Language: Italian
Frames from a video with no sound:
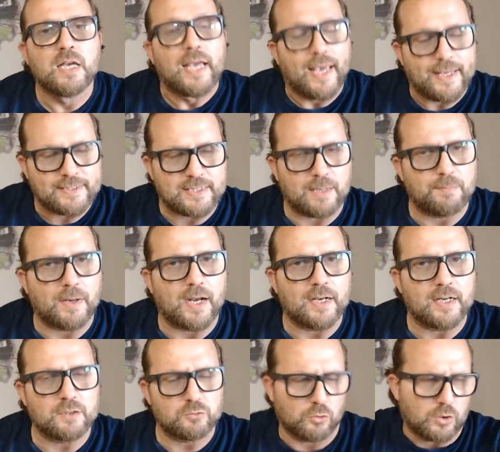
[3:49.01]
insieme
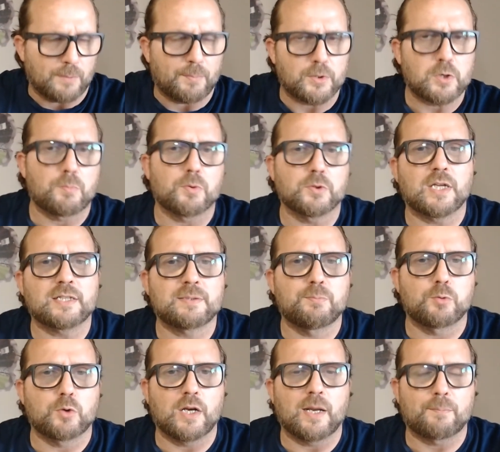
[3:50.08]
all'allenatore, perciò può darsi
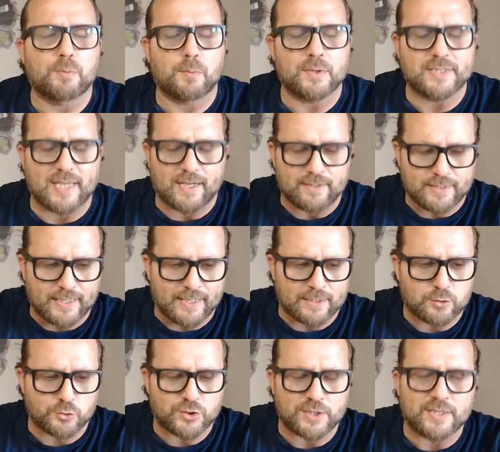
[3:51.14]
pure la proprietà e la
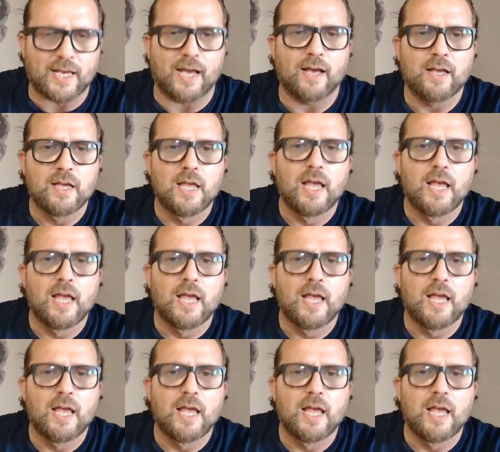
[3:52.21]
società